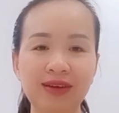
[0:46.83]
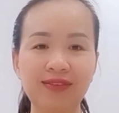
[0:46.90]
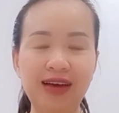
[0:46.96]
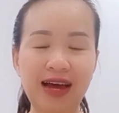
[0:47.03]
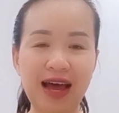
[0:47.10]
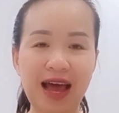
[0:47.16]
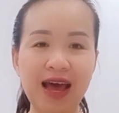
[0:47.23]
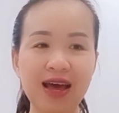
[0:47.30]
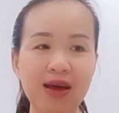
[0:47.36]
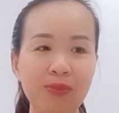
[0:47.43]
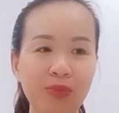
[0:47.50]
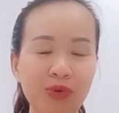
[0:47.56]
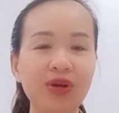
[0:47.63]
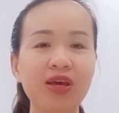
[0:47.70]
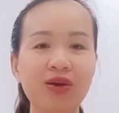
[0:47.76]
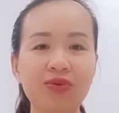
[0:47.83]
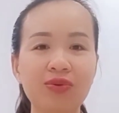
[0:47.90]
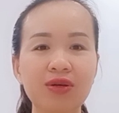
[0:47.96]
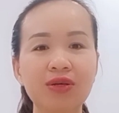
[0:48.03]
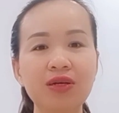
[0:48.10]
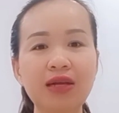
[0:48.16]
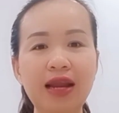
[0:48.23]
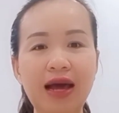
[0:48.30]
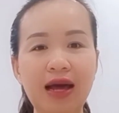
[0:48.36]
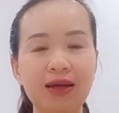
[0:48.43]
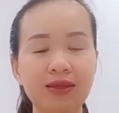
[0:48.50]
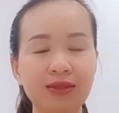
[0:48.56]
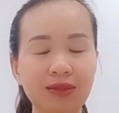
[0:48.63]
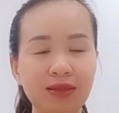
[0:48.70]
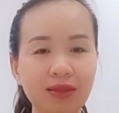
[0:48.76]
và một điều nữa
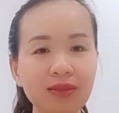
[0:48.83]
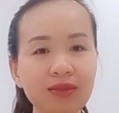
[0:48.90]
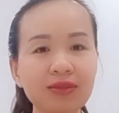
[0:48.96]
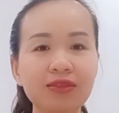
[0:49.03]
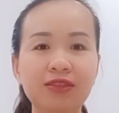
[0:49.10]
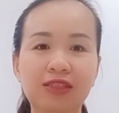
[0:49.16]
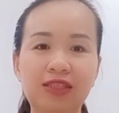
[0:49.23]
là từ